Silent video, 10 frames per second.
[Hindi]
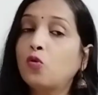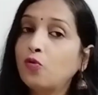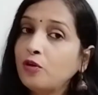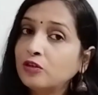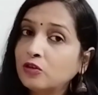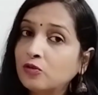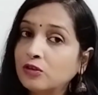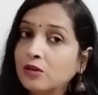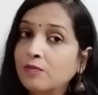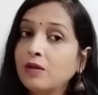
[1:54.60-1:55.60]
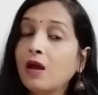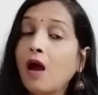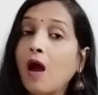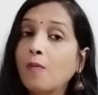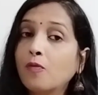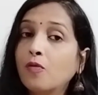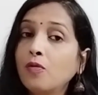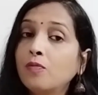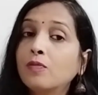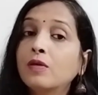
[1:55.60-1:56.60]
दोनों ही सिचुएशन में आपको
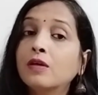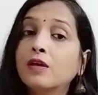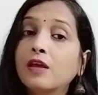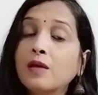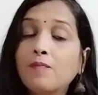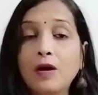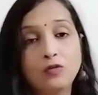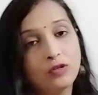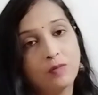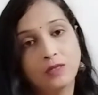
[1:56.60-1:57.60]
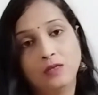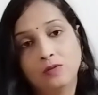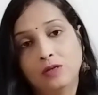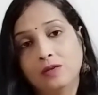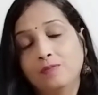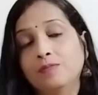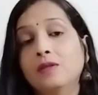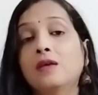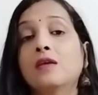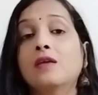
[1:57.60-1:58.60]
एक बात तो समझनी
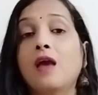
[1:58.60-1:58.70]
होगी कि